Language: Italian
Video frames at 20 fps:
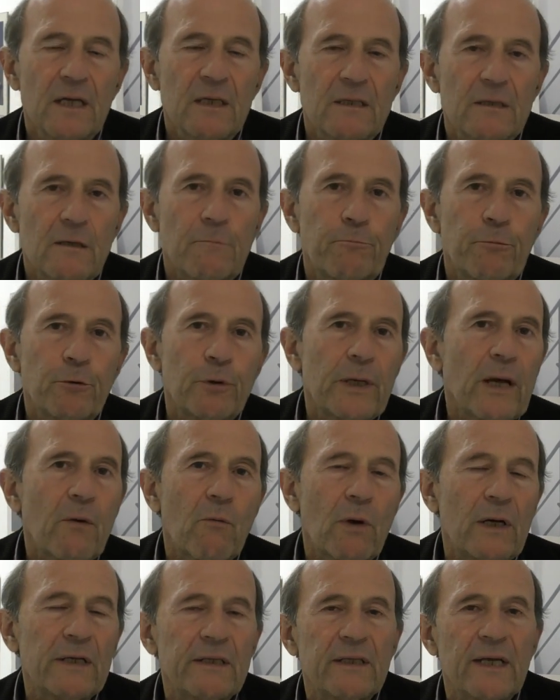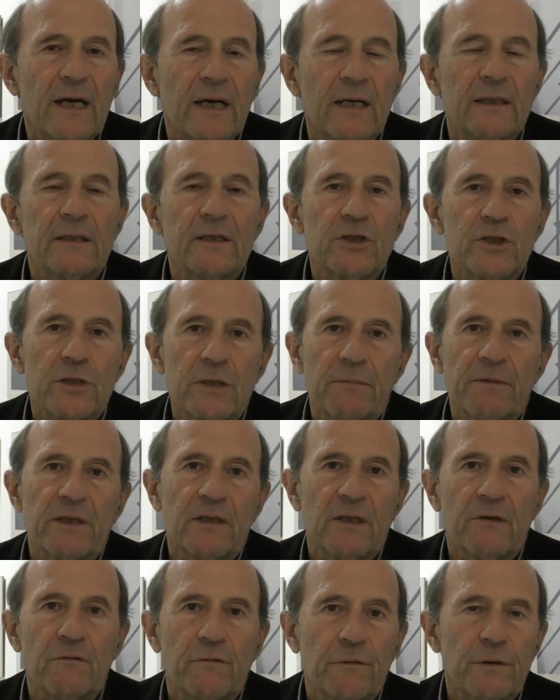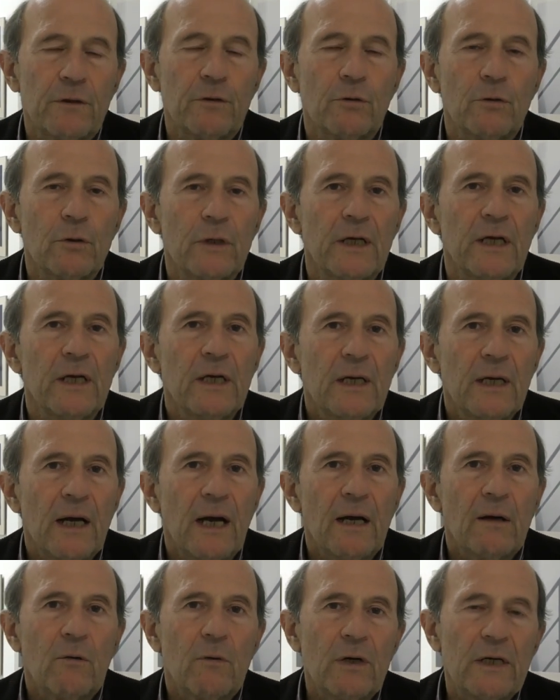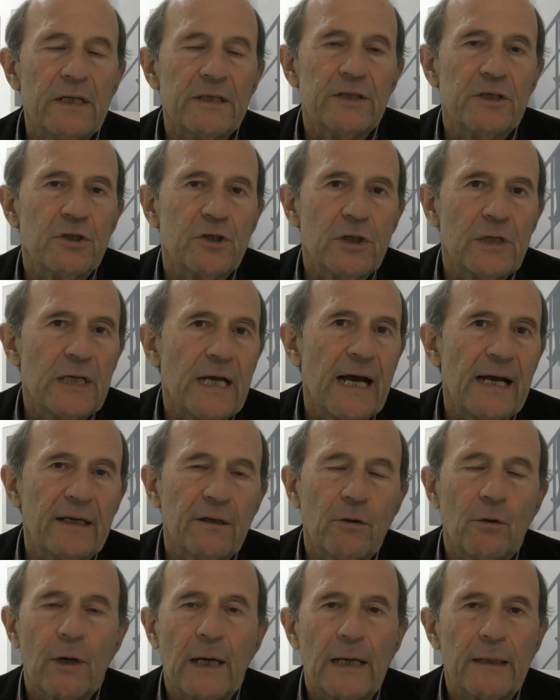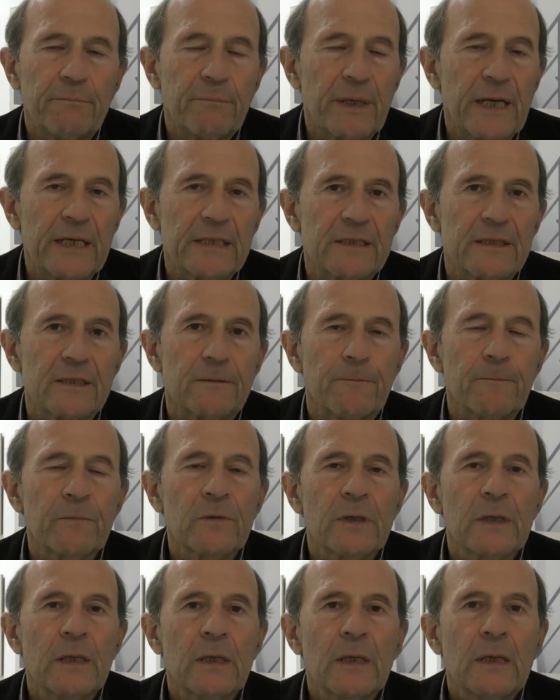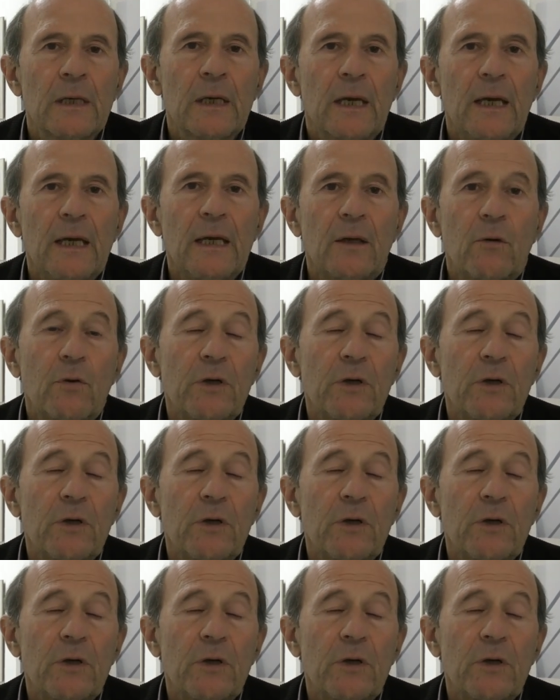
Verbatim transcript: seppure a qualità decisamente inferiore a quelle siciliane o calabresi. E